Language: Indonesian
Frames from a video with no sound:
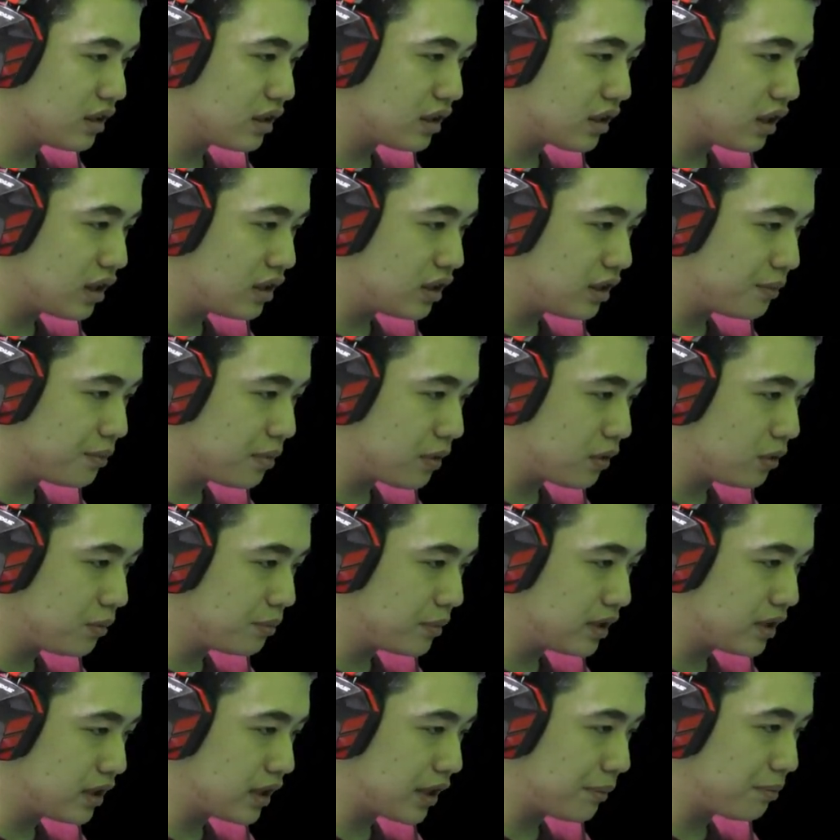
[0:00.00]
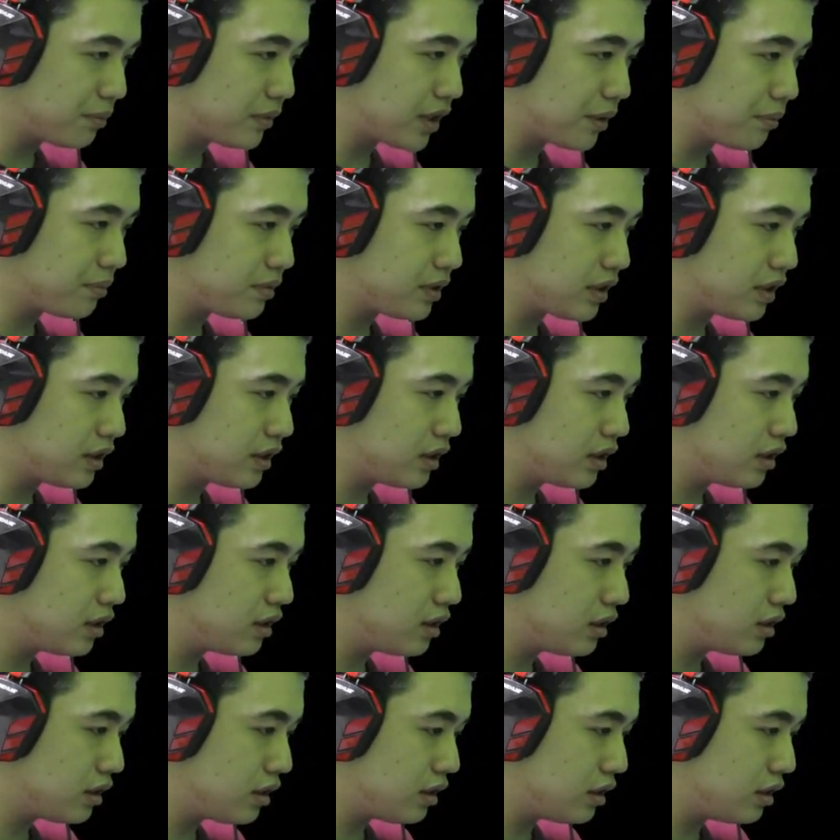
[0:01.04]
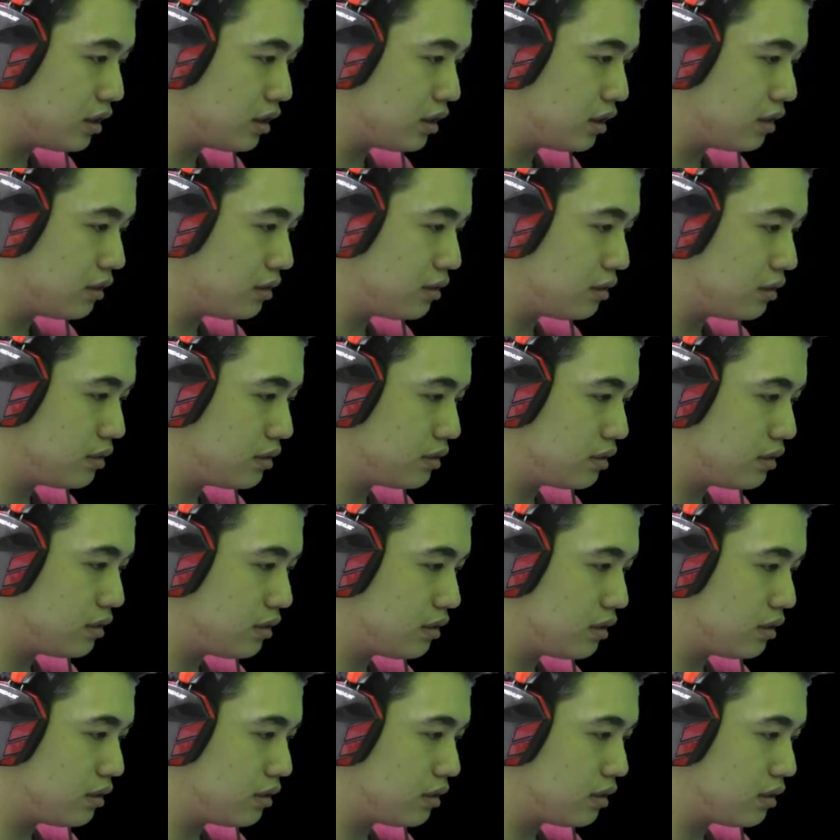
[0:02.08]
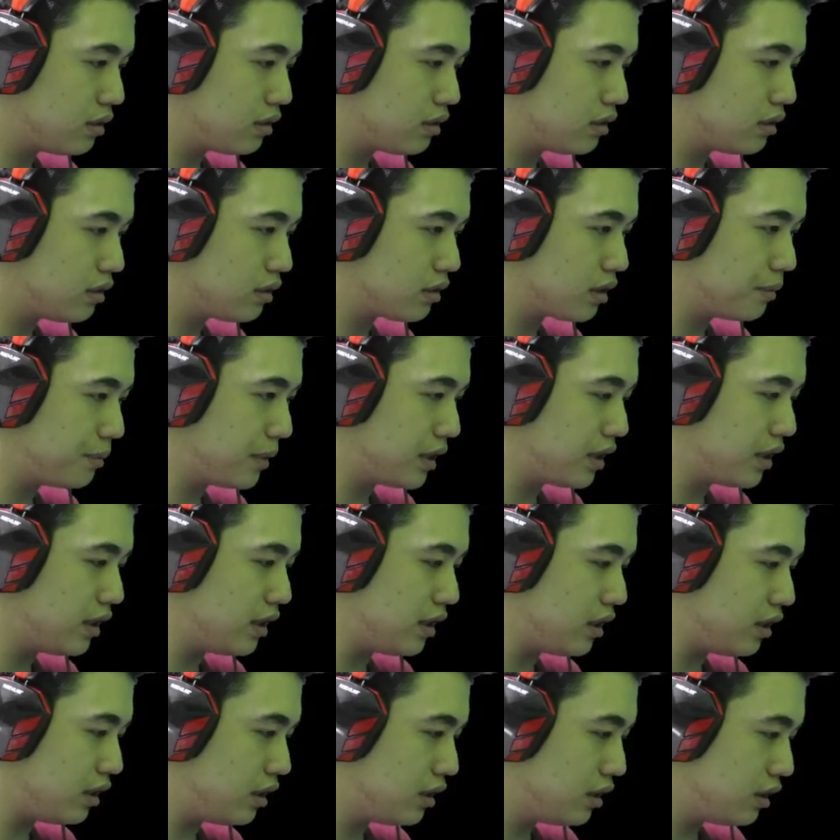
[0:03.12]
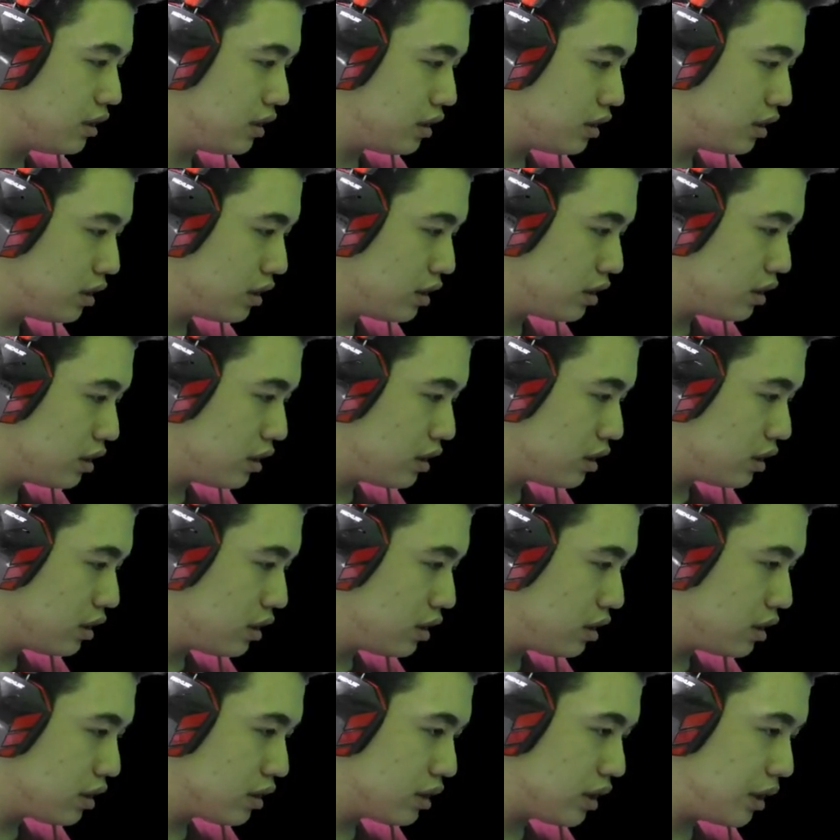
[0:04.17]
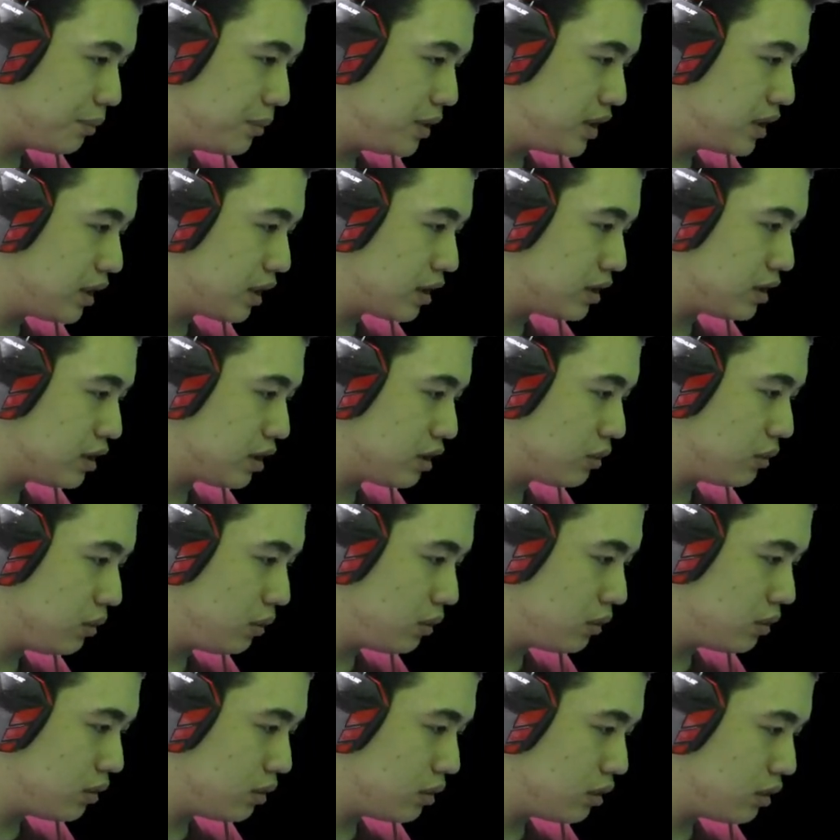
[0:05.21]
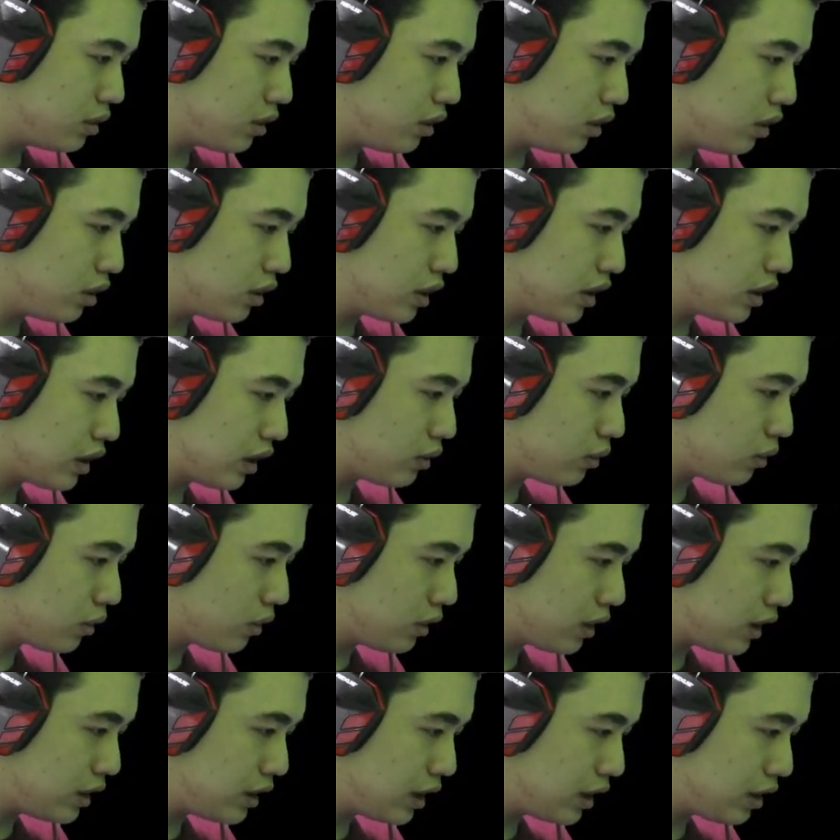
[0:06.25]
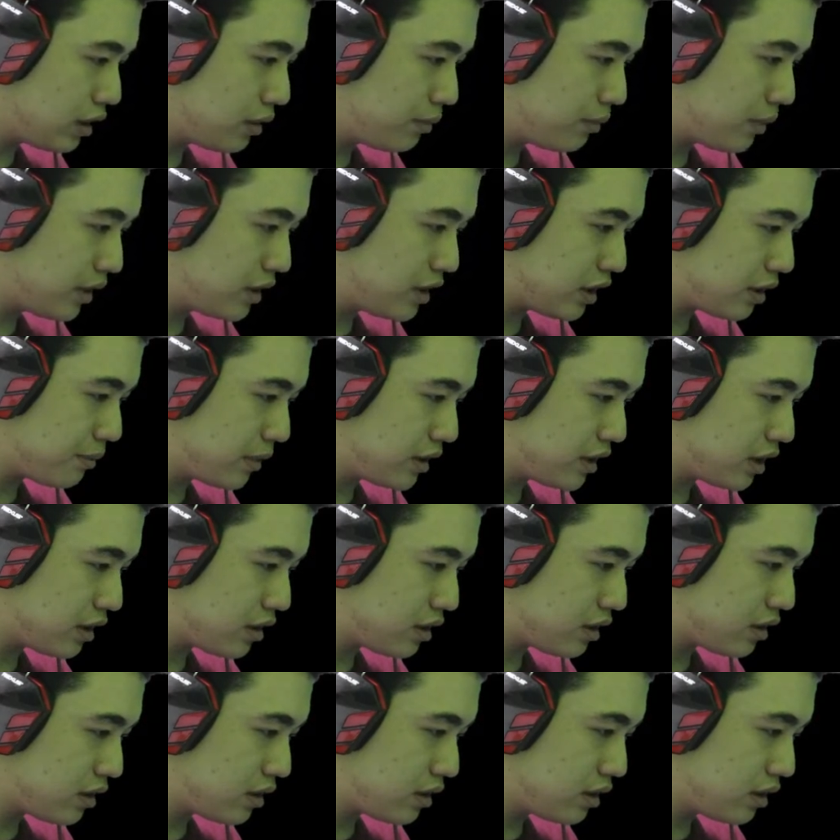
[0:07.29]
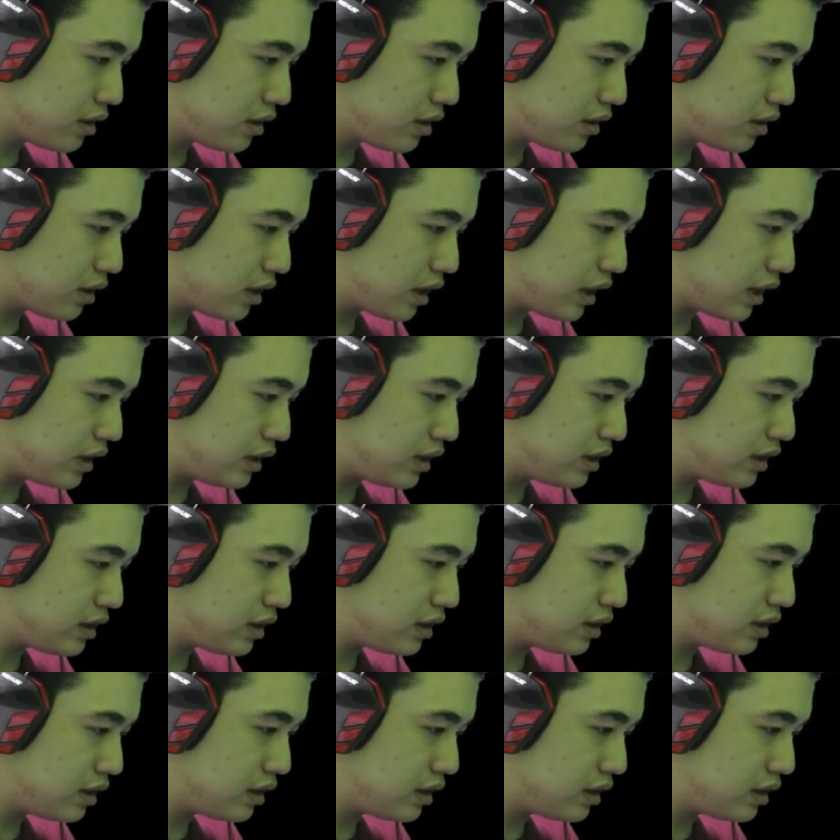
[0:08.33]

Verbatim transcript: kita hanya perlu mentap-tap saja uh, kemana ini nggak bisa ke situ oh kita turun aja manjat manjat nice